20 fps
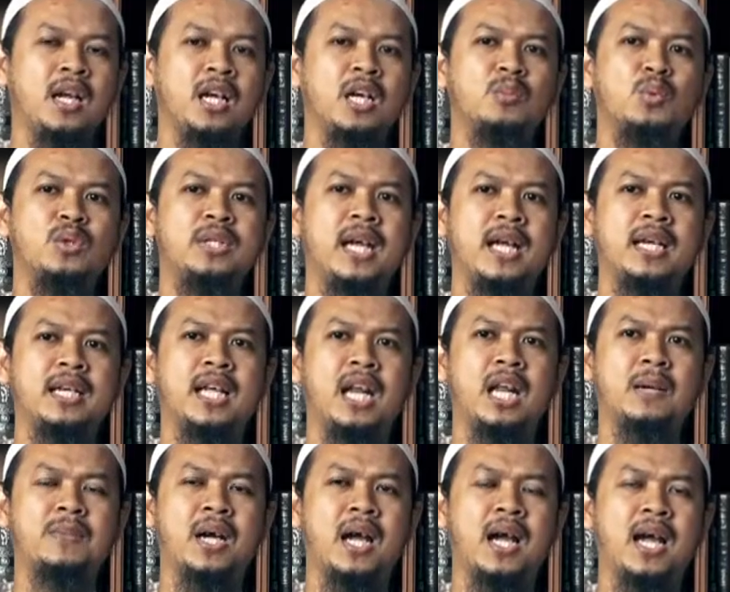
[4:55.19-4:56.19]
Kemudian
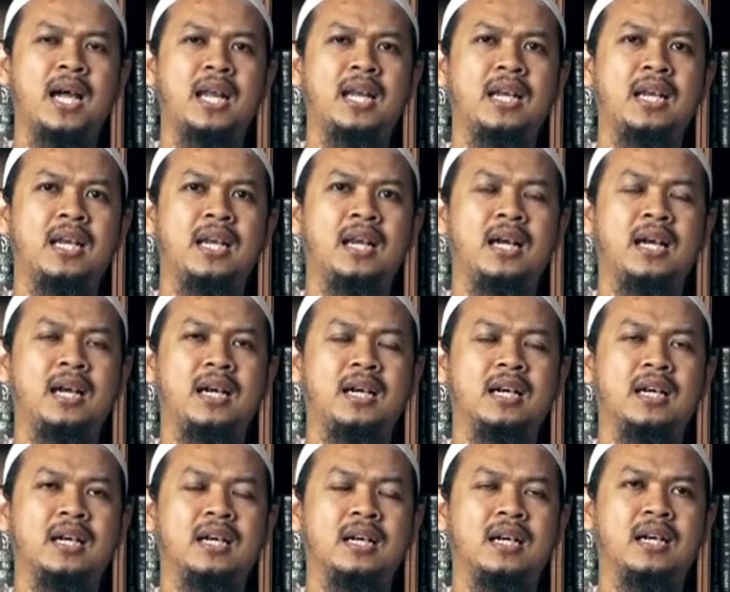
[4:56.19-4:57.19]
dalam hal e,
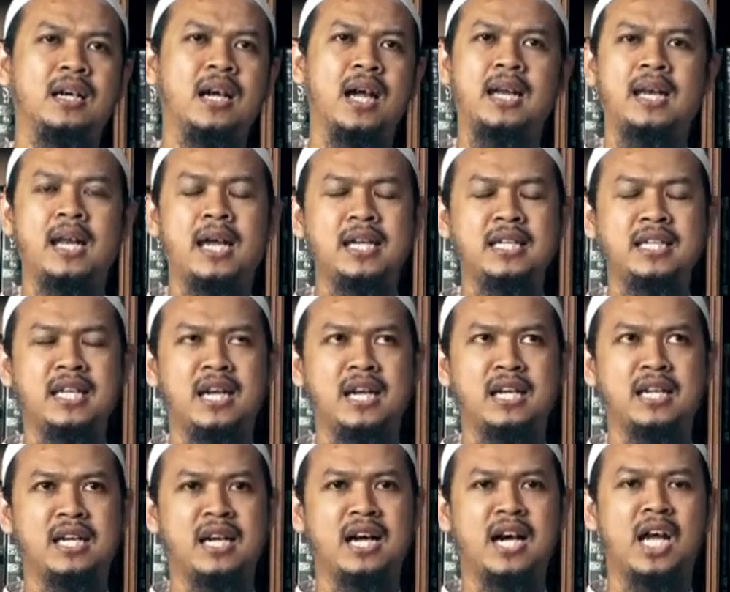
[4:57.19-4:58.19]
hal
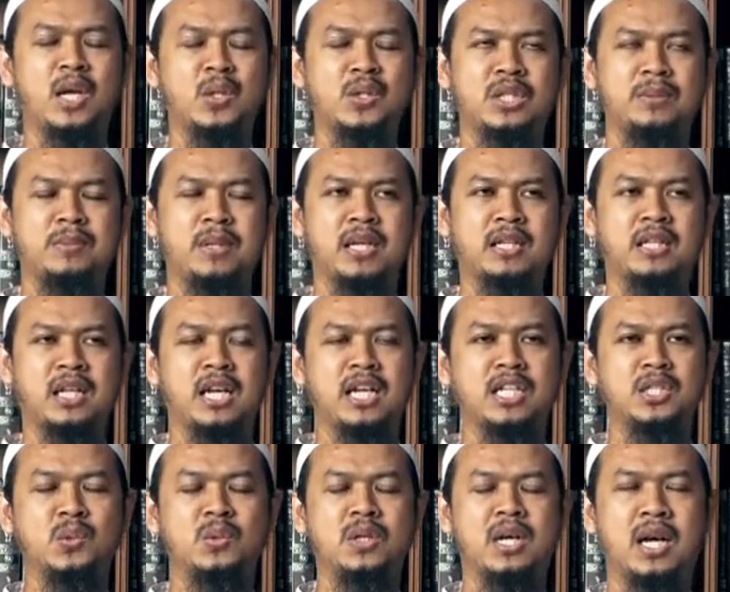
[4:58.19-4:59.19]
lainnya yang harus diperhatikan
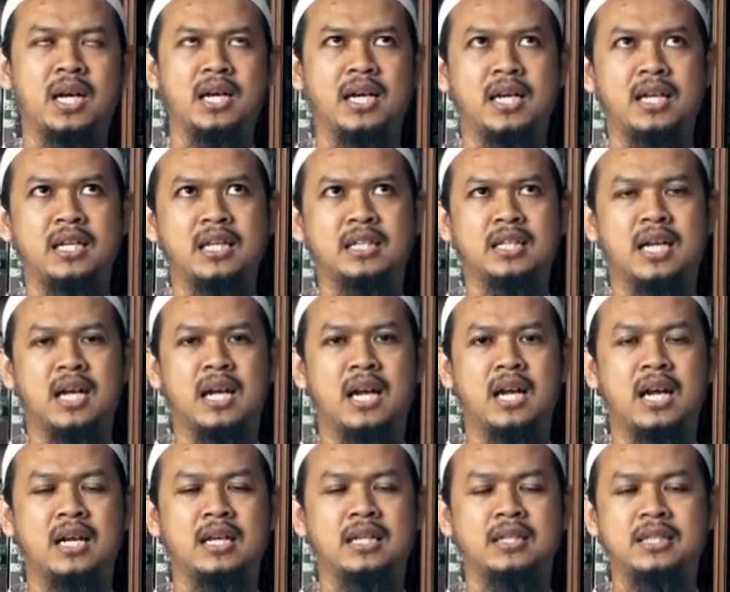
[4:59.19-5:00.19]
juga agar
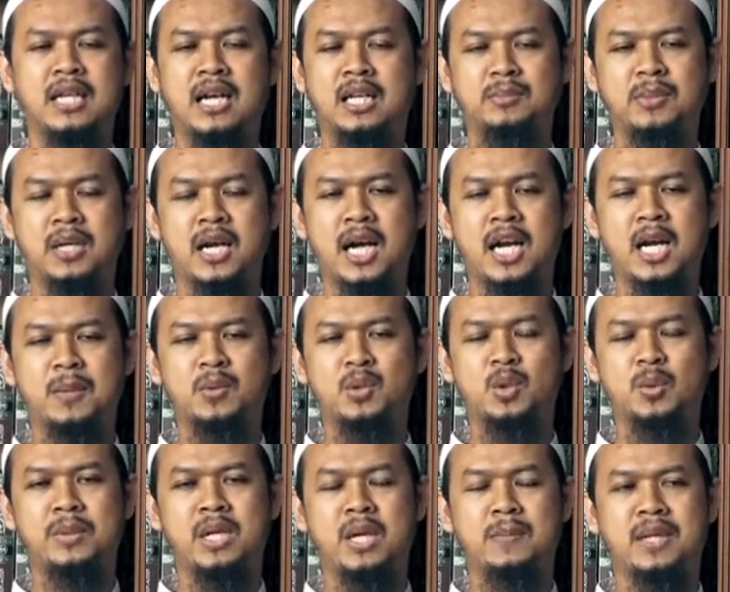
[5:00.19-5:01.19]
kita sangat berharap untuk
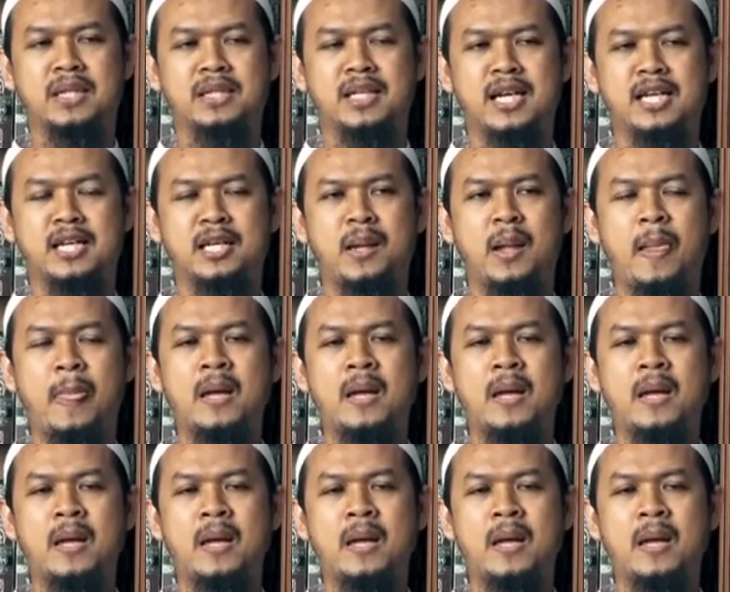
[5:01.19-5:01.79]
mendapatkan